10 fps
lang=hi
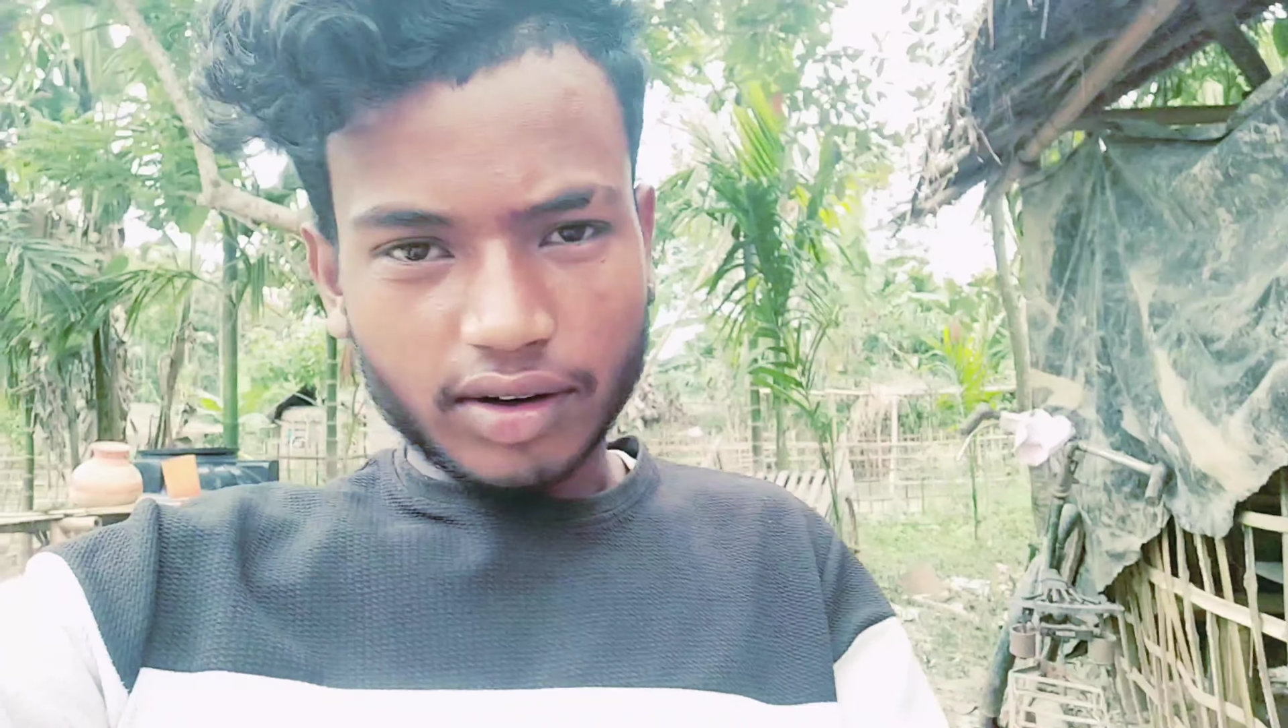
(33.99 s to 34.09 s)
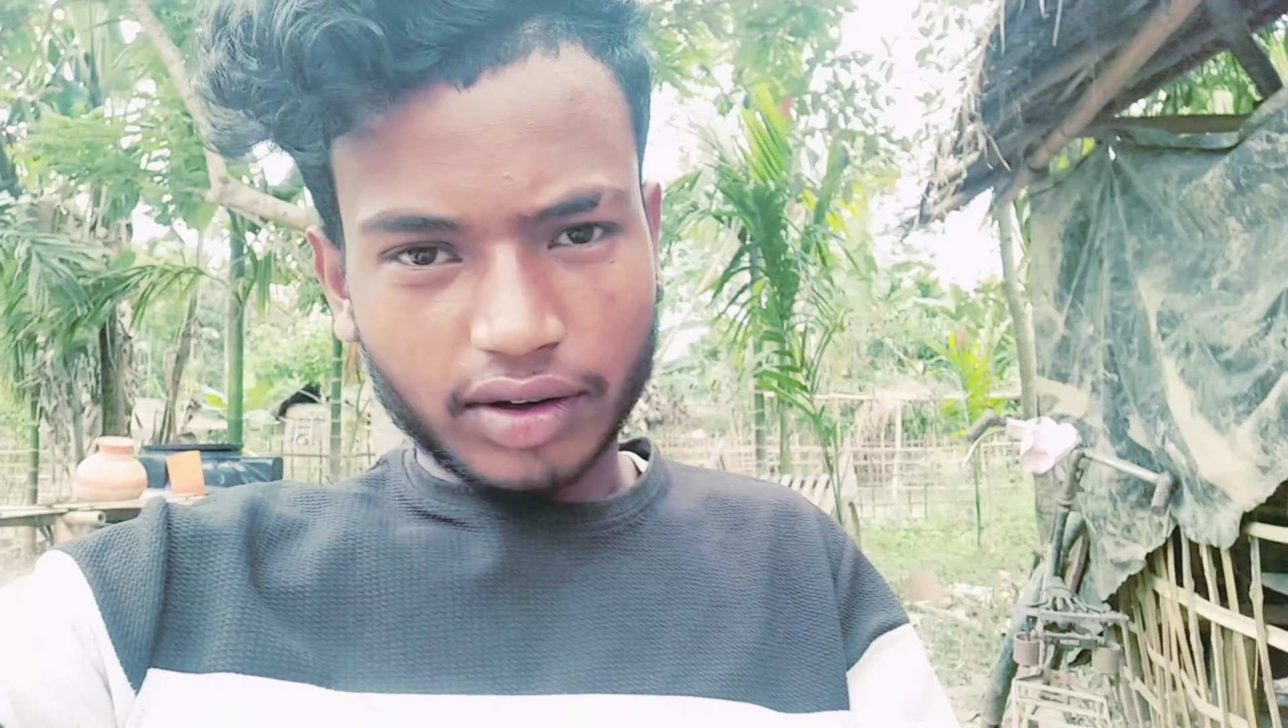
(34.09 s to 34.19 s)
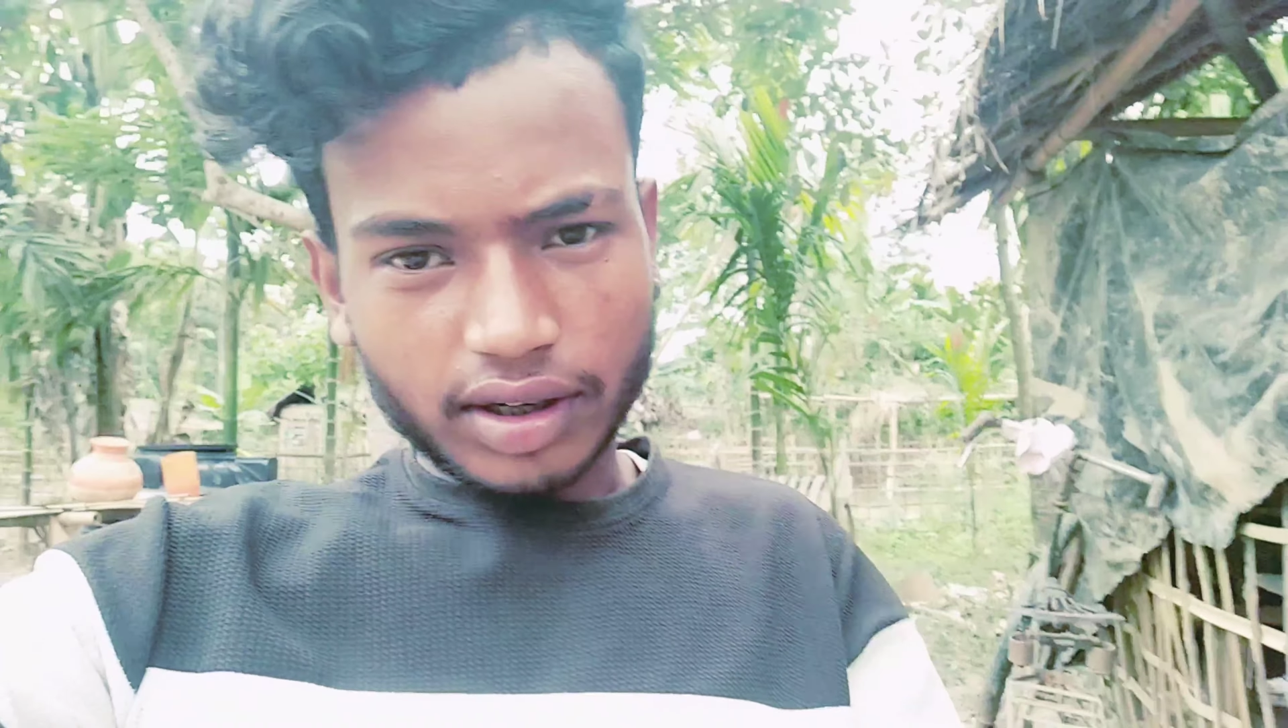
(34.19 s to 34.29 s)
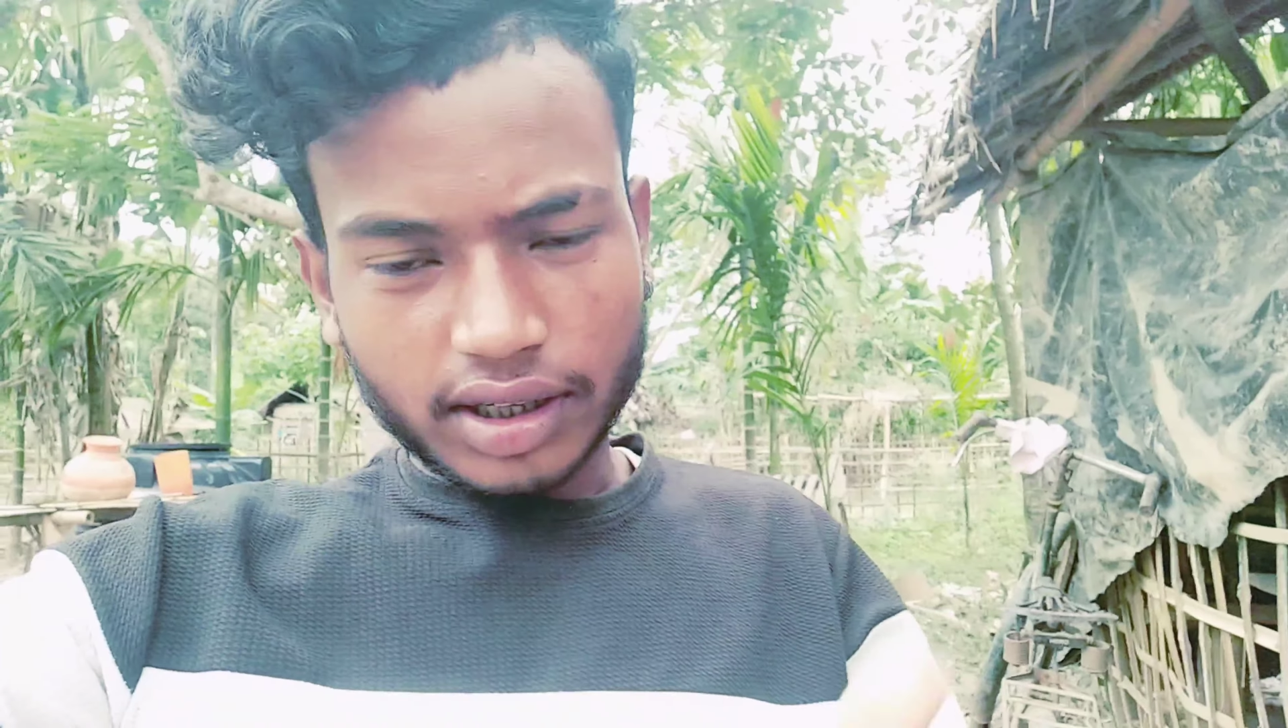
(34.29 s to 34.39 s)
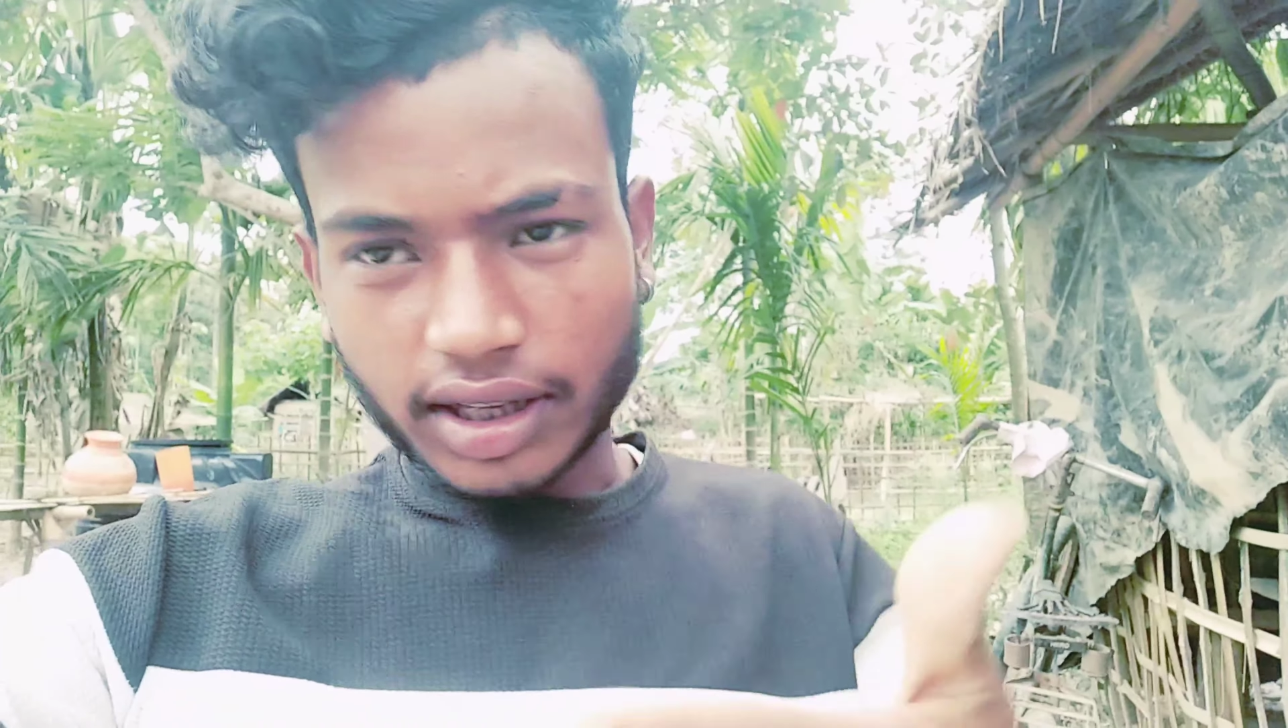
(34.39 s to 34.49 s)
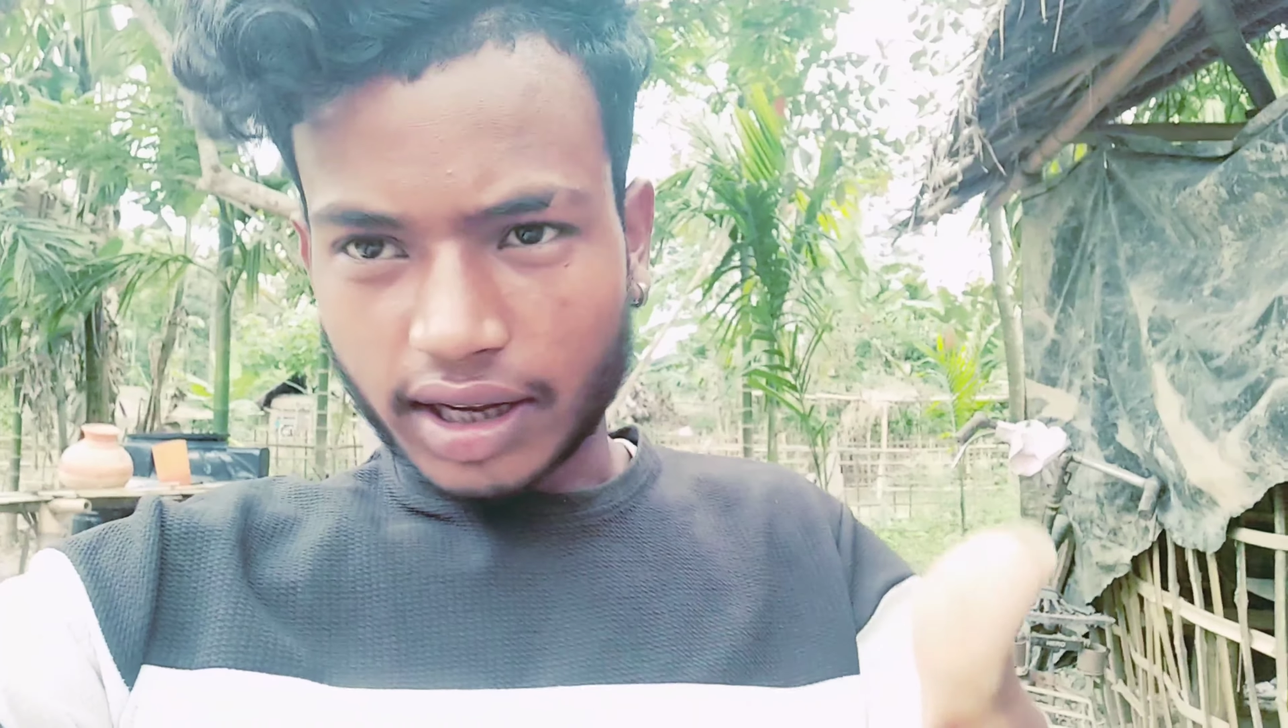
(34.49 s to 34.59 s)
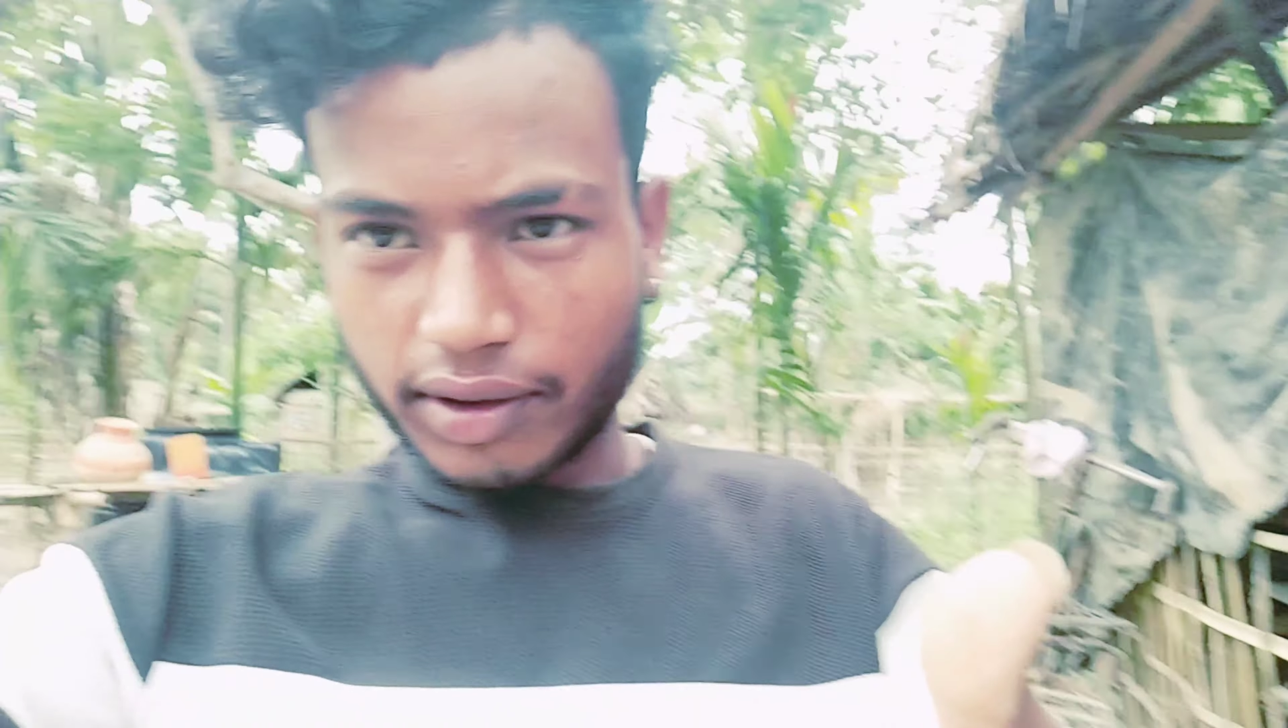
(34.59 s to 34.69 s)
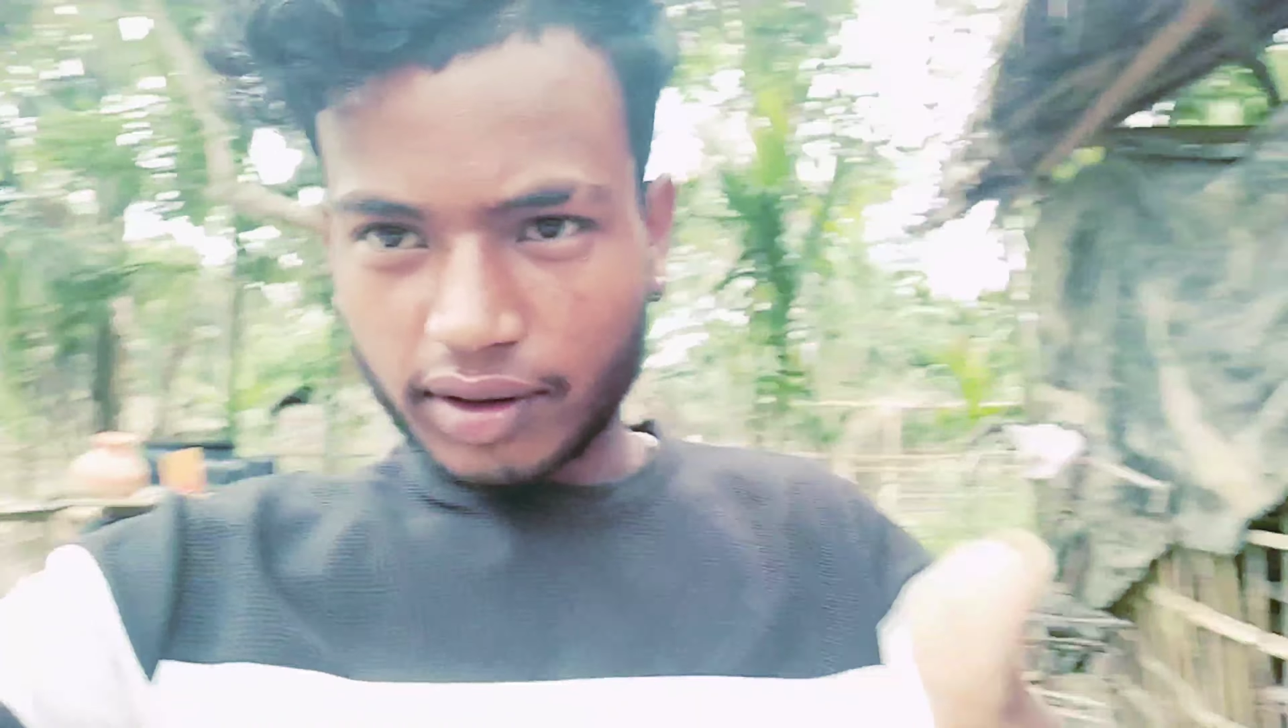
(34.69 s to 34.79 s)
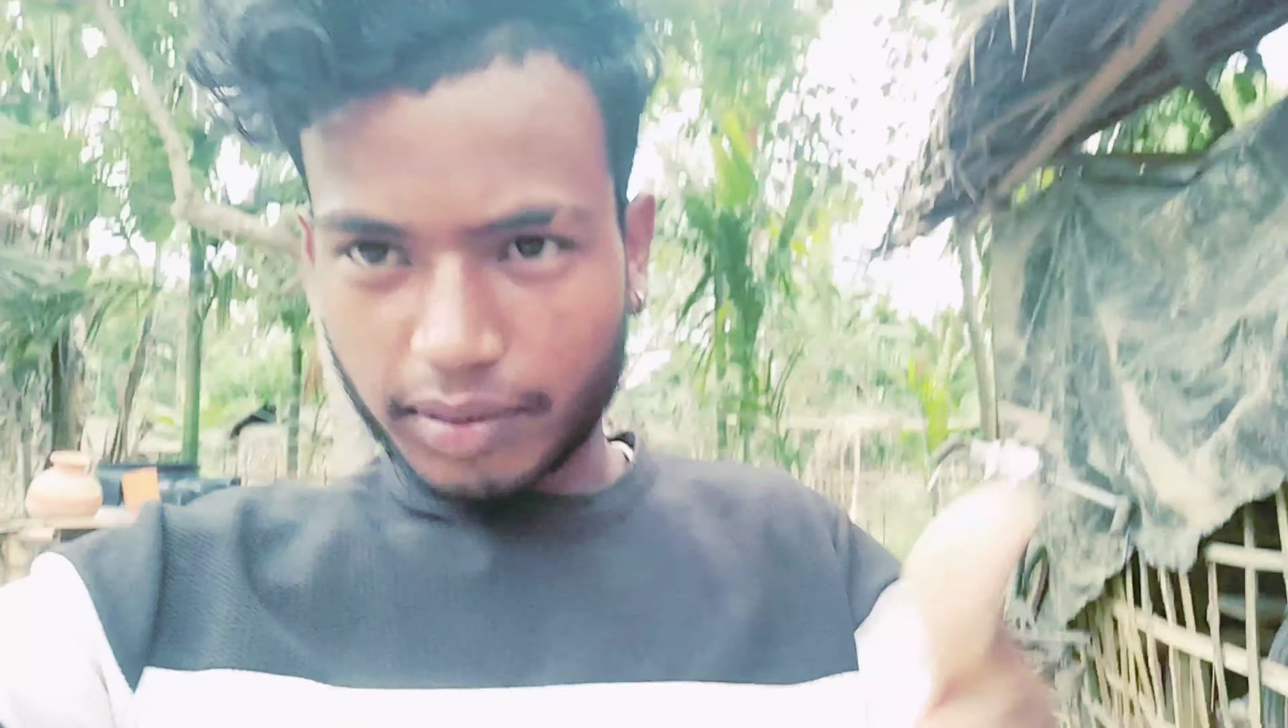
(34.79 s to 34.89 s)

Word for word: और दारू